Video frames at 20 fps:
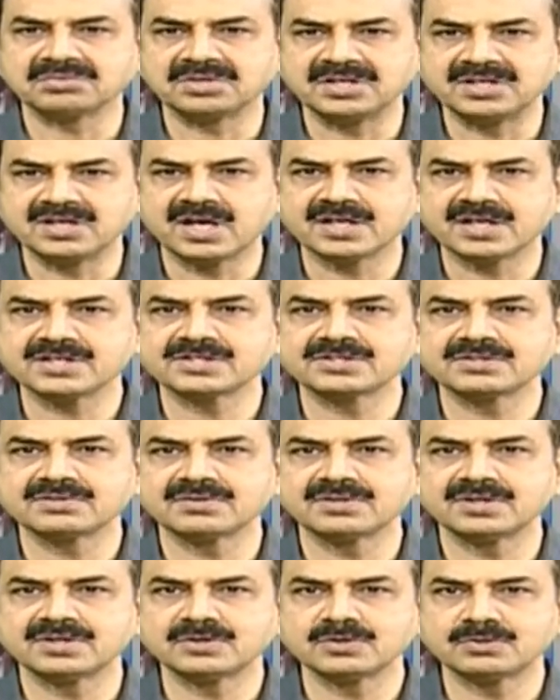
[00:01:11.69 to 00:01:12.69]
ఇండైజెషన్
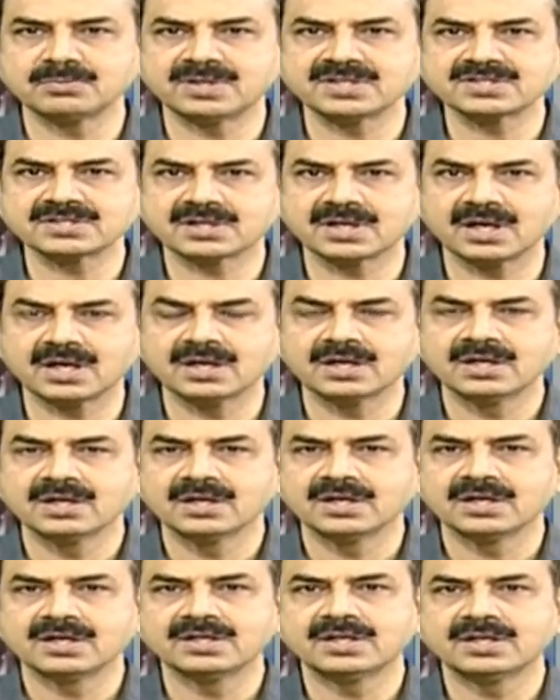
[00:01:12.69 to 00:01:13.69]
ఉంది టూ మంత్స్గా
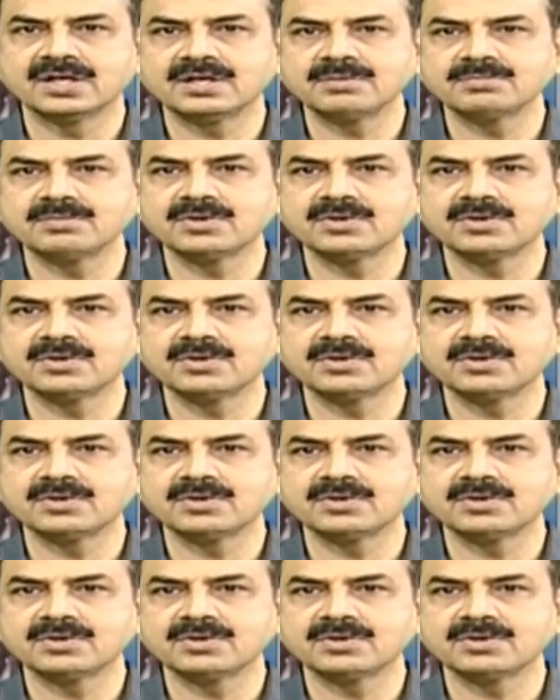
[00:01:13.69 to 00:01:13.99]
ఇదేంటి